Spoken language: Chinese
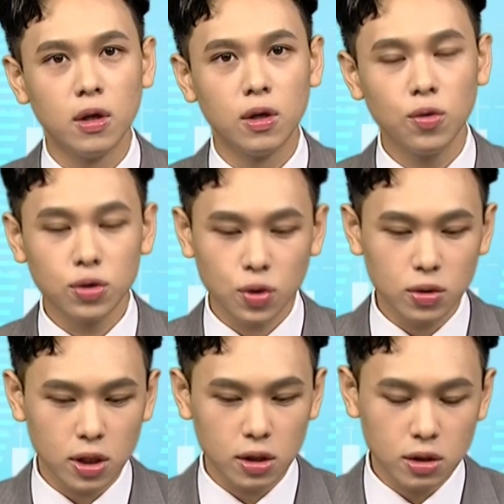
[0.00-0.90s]
如果
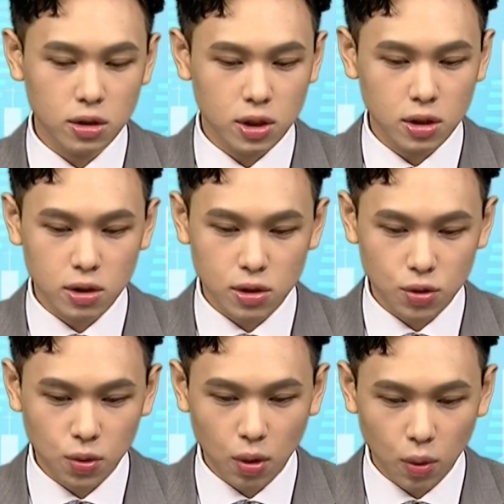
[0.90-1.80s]
说以日经指
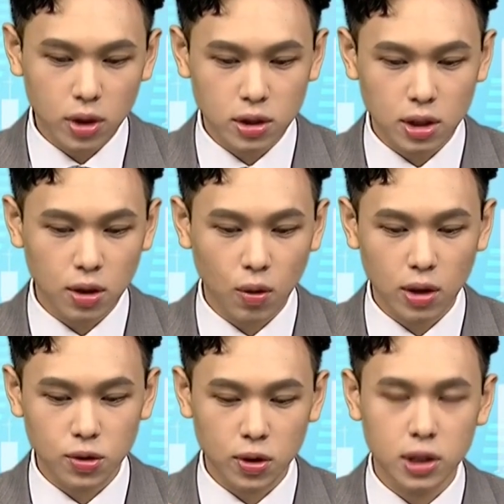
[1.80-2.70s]
数的位阶
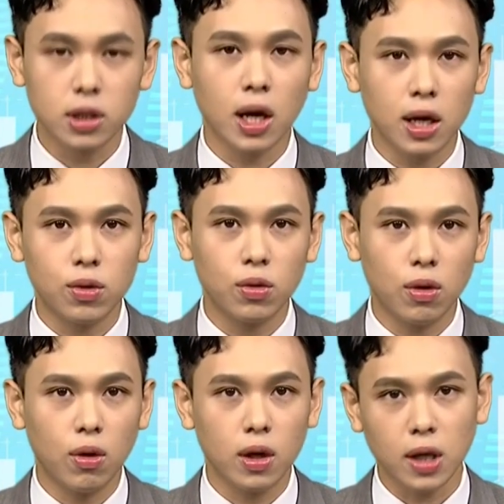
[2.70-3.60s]
换算成台股的
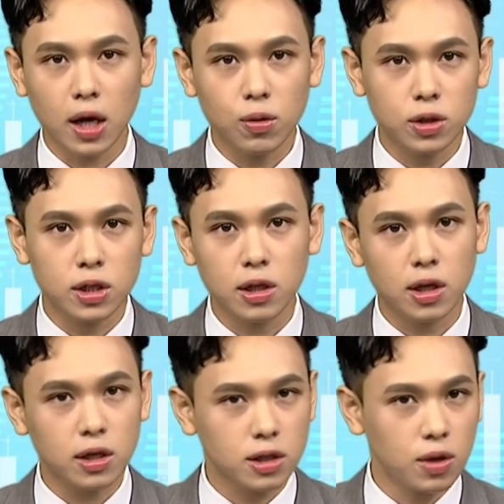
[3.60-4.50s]
话，台股现在大
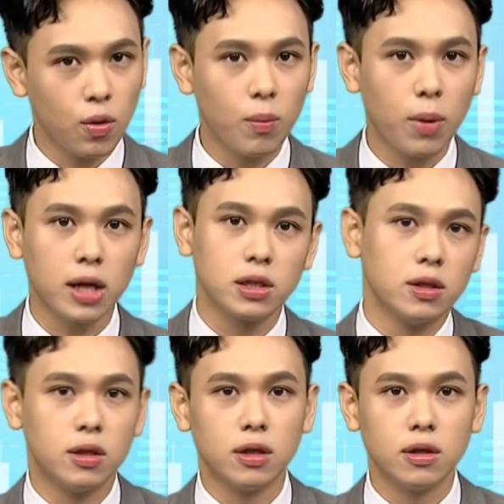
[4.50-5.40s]
概在一万八千
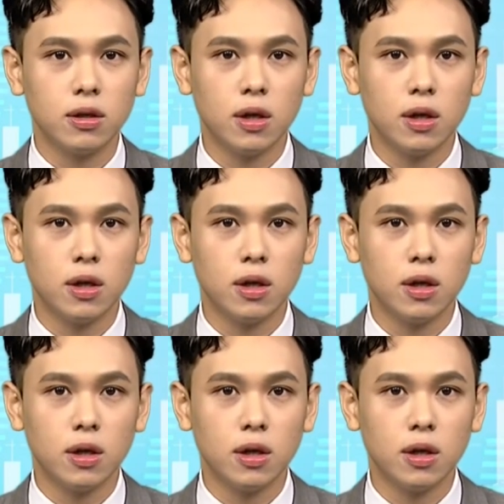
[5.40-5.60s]
点了。